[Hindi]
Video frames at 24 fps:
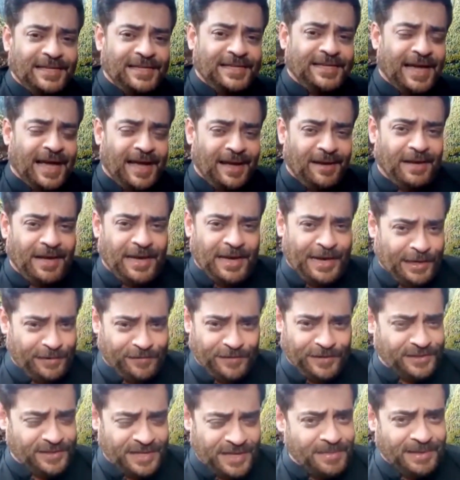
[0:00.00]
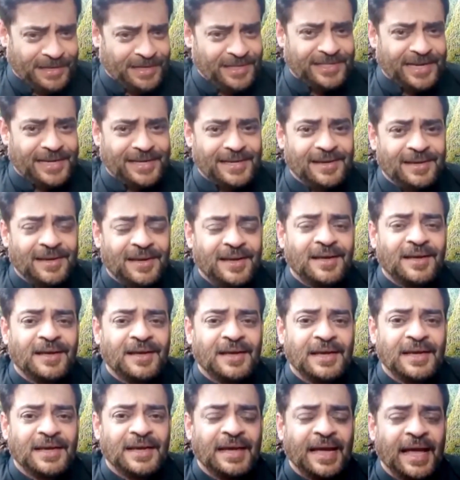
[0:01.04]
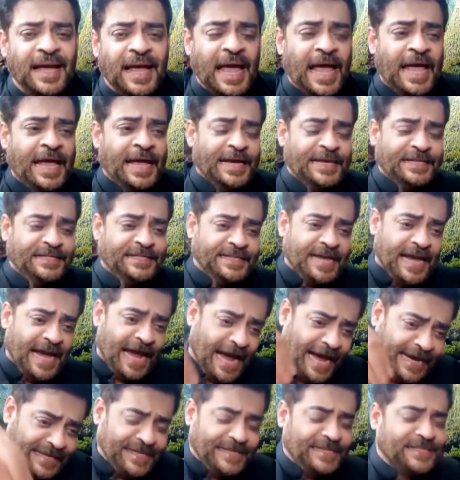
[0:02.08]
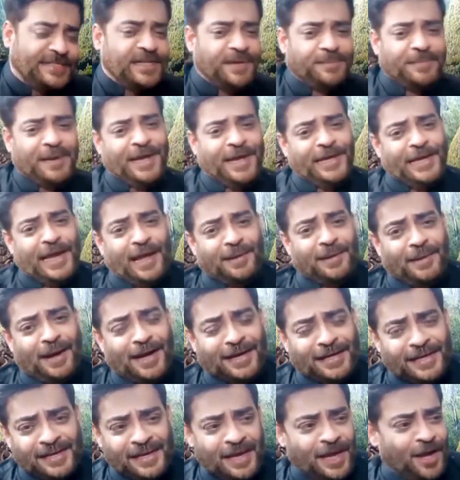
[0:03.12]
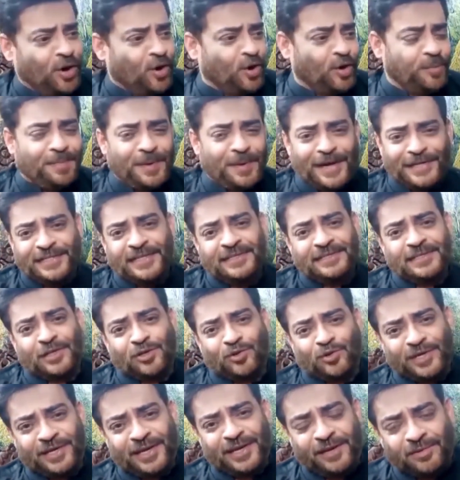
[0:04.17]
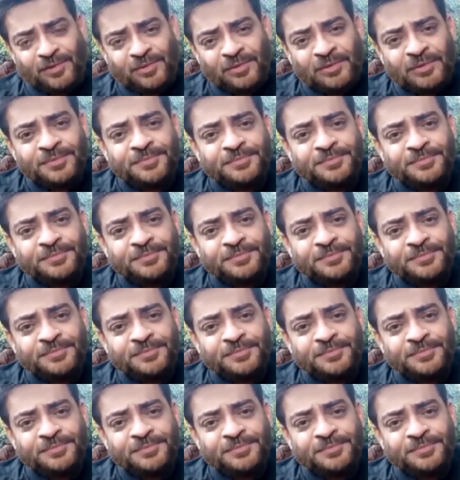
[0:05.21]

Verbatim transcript: क्या खलबत नहीं मिलनी चाहिए इसके आज ही इसकी बहन लाइवा आ गई पांच दिन तक रुकी रही